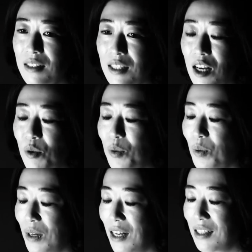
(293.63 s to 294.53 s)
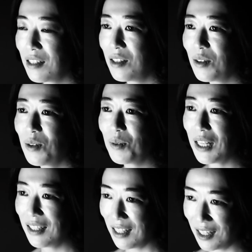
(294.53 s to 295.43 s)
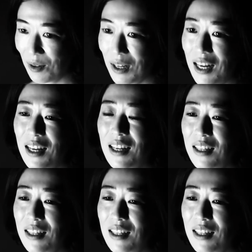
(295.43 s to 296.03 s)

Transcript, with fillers: 使うことが続くようになったりとか、